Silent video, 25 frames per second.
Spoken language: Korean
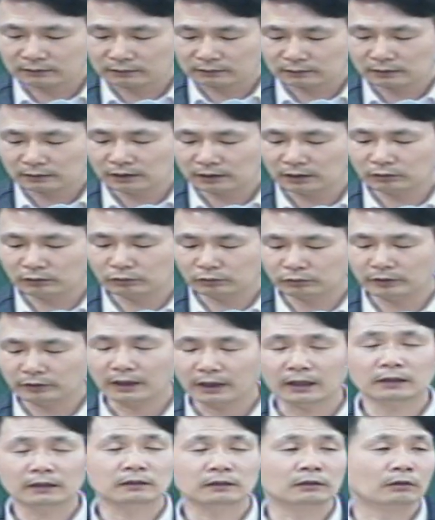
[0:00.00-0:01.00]

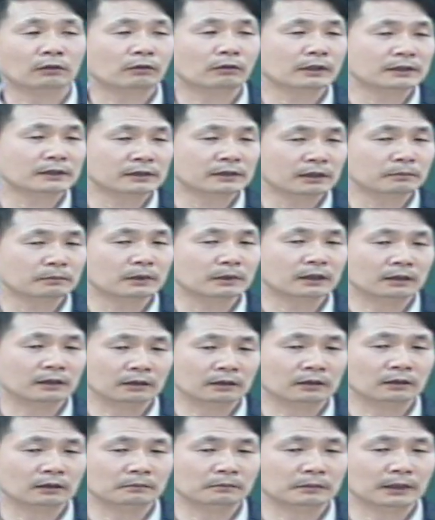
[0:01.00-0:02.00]
이후에 영원한 생명이
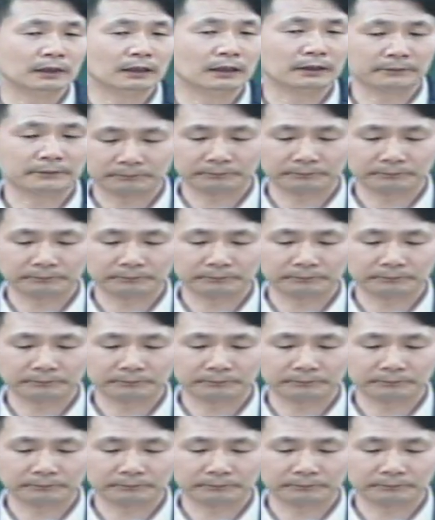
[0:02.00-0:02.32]
있는 겁니다.